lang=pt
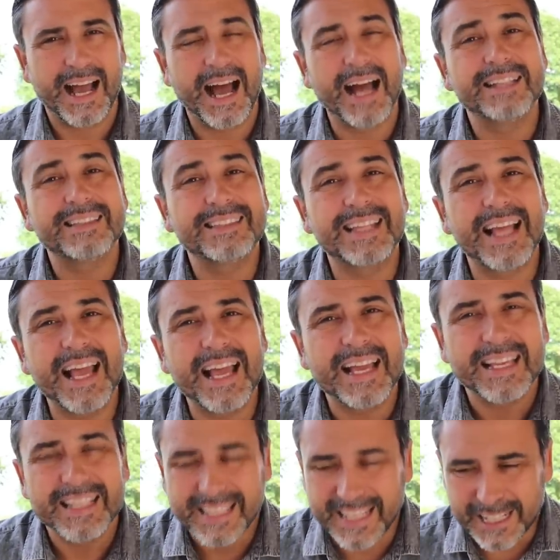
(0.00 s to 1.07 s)

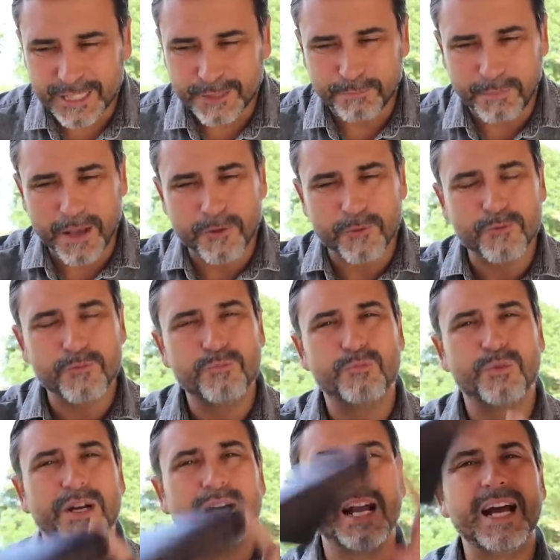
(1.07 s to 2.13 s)
até que eles pegam um
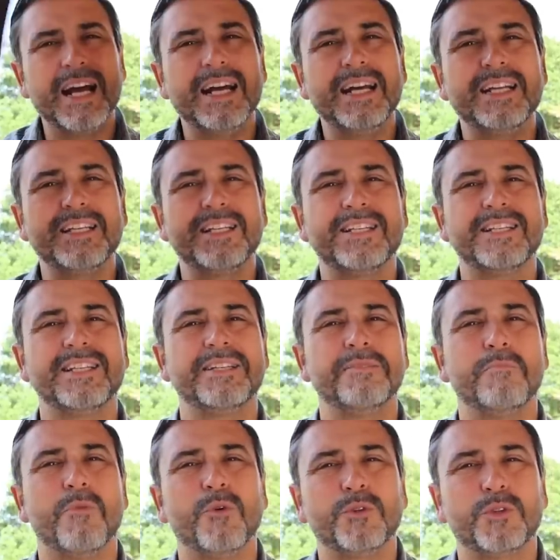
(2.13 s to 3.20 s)
grande
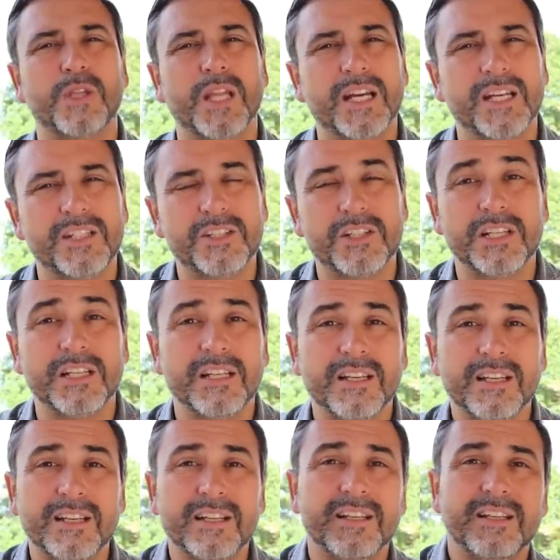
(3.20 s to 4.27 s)
montante
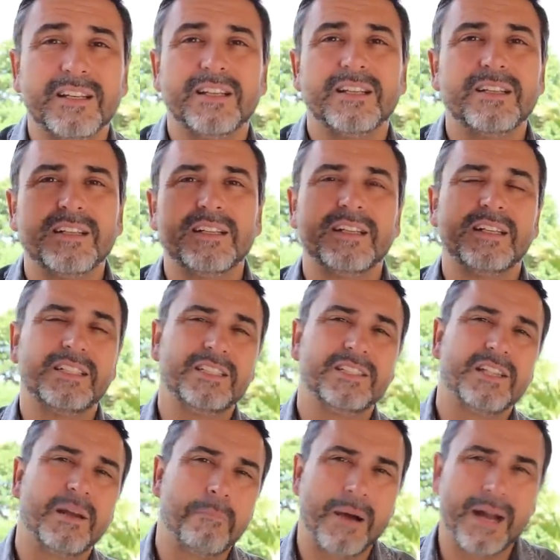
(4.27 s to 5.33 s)
e
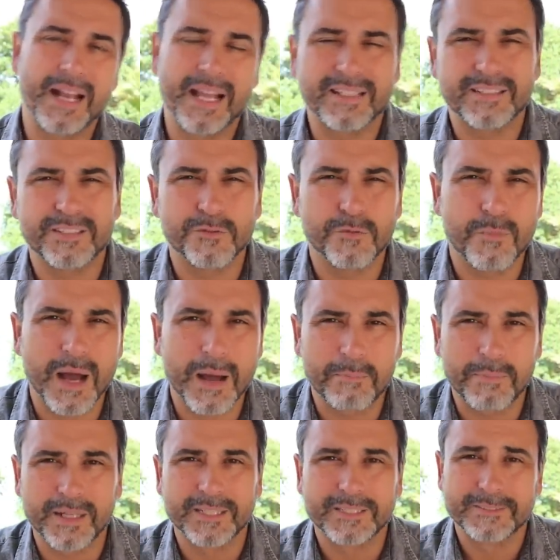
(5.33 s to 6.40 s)
desaparecem no
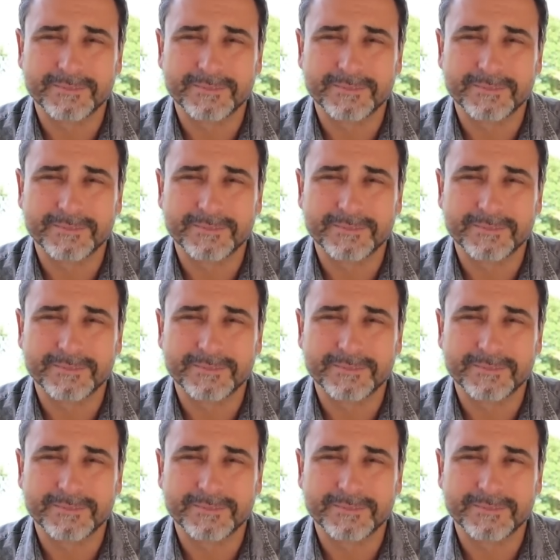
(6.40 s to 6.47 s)
mapa.